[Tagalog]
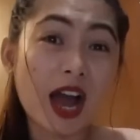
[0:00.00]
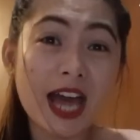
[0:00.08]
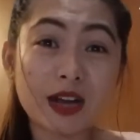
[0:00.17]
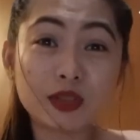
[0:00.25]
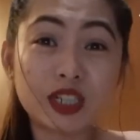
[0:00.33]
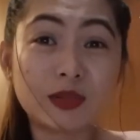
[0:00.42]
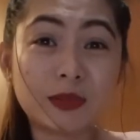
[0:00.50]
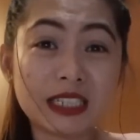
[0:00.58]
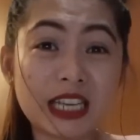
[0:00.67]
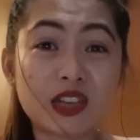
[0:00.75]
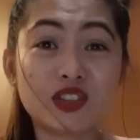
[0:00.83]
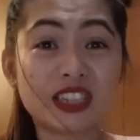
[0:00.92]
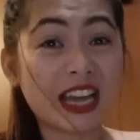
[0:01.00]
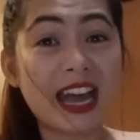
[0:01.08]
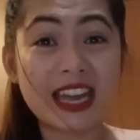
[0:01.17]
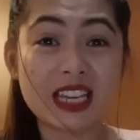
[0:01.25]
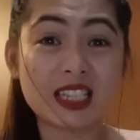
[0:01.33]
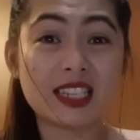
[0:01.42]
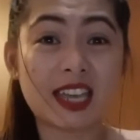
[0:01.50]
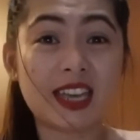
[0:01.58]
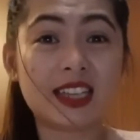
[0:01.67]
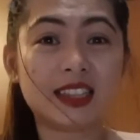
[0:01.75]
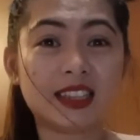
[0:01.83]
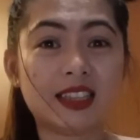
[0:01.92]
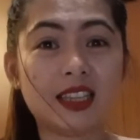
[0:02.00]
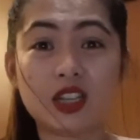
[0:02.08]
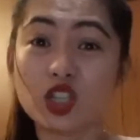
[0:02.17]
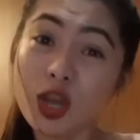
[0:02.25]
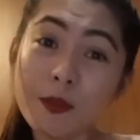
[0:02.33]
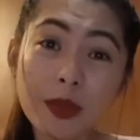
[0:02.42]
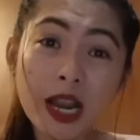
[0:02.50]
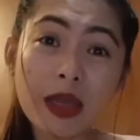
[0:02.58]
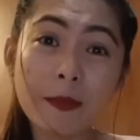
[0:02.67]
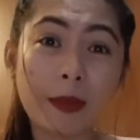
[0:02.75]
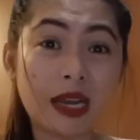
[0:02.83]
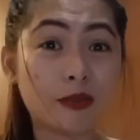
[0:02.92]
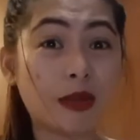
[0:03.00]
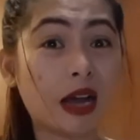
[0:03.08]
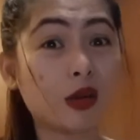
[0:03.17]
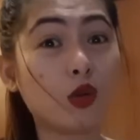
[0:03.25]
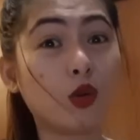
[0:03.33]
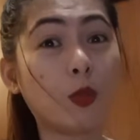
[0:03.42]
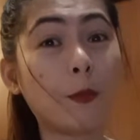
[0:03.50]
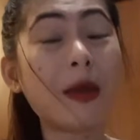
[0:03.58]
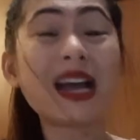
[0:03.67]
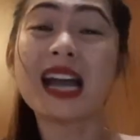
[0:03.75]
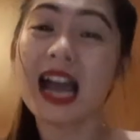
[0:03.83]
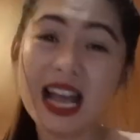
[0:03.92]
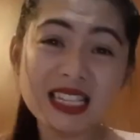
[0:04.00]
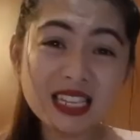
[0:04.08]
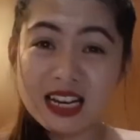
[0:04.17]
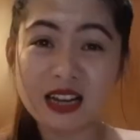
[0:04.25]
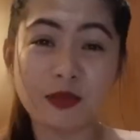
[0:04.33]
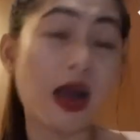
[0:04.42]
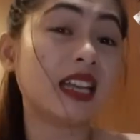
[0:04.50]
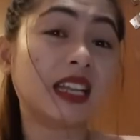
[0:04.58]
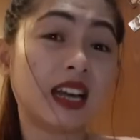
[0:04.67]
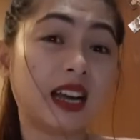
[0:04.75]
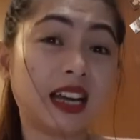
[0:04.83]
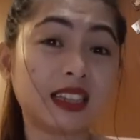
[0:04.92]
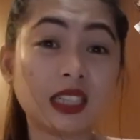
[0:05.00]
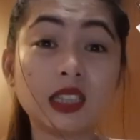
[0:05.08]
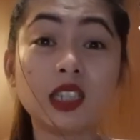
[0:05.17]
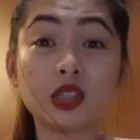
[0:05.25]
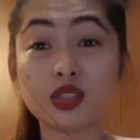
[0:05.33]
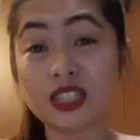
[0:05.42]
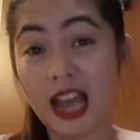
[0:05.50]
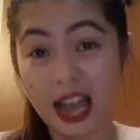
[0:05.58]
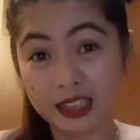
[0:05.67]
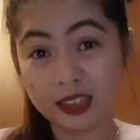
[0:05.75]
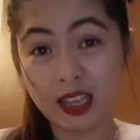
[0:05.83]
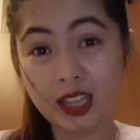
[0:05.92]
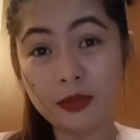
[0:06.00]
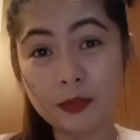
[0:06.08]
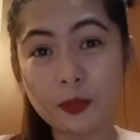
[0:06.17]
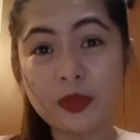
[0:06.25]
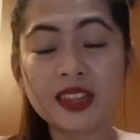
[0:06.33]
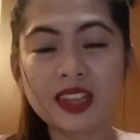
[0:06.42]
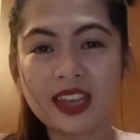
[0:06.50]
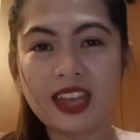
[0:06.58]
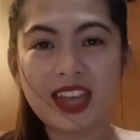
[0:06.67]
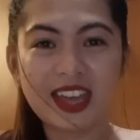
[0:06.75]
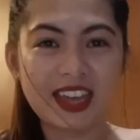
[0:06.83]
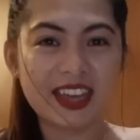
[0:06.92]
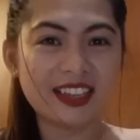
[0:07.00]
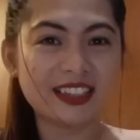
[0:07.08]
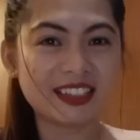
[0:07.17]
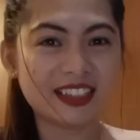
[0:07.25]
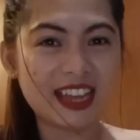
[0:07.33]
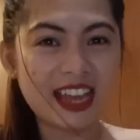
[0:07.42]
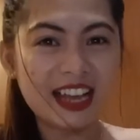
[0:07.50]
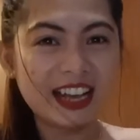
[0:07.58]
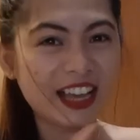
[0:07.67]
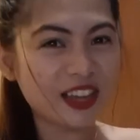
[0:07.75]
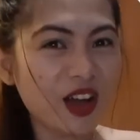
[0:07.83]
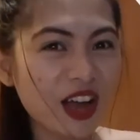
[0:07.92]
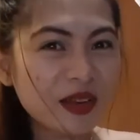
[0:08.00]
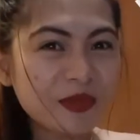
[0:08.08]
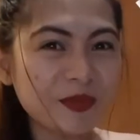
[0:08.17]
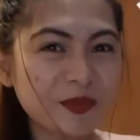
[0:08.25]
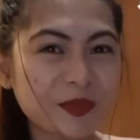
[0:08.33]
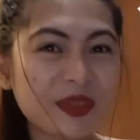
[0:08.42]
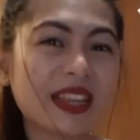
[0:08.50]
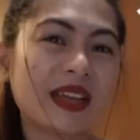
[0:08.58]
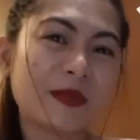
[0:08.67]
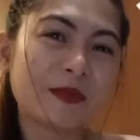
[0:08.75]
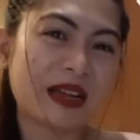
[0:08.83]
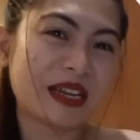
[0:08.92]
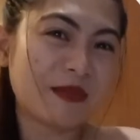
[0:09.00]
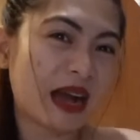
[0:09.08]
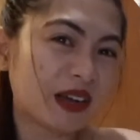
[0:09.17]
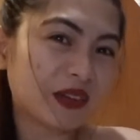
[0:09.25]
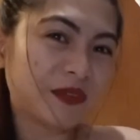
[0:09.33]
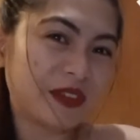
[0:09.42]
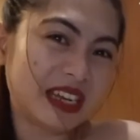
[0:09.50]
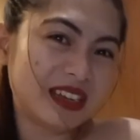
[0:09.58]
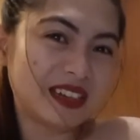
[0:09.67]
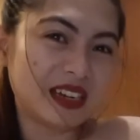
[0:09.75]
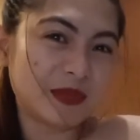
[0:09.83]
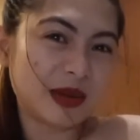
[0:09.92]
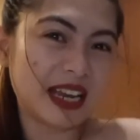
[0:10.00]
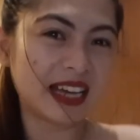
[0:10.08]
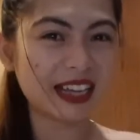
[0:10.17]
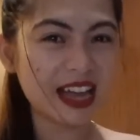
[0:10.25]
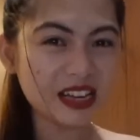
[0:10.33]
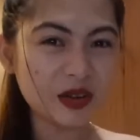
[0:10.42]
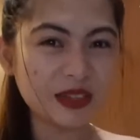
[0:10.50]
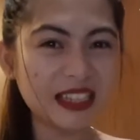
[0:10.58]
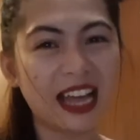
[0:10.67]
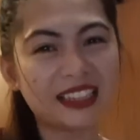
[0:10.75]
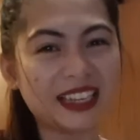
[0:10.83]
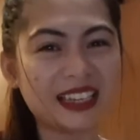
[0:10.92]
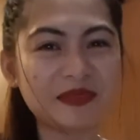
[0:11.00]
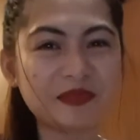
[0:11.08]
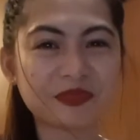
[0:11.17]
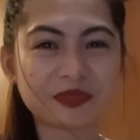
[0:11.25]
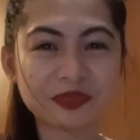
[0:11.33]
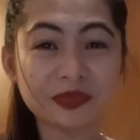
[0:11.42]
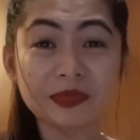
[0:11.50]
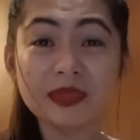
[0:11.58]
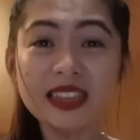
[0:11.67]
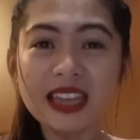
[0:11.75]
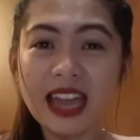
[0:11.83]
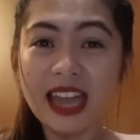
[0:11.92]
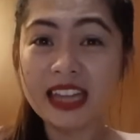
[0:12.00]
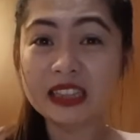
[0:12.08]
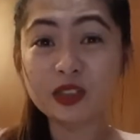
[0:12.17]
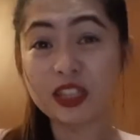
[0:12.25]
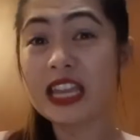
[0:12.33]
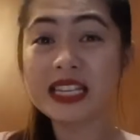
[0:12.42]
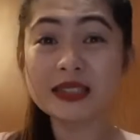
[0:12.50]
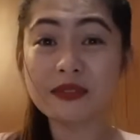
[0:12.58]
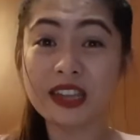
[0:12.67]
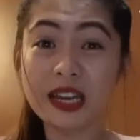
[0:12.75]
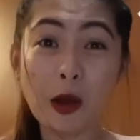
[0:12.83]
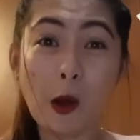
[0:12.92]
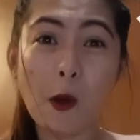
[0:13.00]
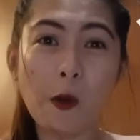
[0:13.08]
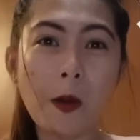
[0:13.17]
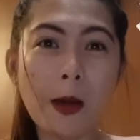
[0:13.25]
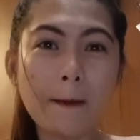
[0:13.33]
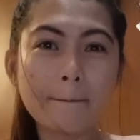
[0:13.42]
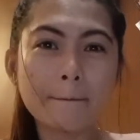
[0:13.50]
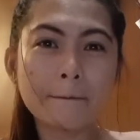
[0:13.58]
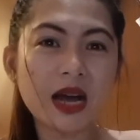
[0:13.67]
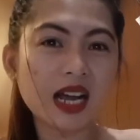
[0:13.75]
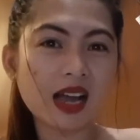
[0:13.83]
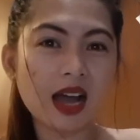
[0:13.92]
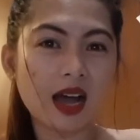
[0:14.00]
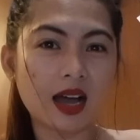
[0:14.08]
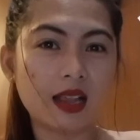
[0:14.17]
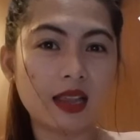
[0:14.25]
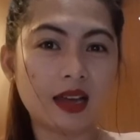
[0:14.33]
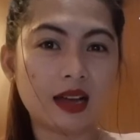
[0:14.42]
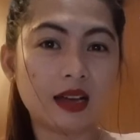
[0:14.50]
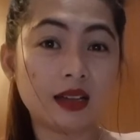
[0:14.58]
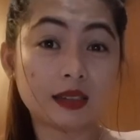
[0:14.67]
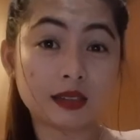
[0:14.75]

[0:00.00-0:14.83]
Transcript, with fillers: araw na naman ngayon guys and syempre panibagong pag-asa na naman ang hatid nito sa atin and ngayon, panibagong video na naman ang gagawin natin. And today's video, mag-aala,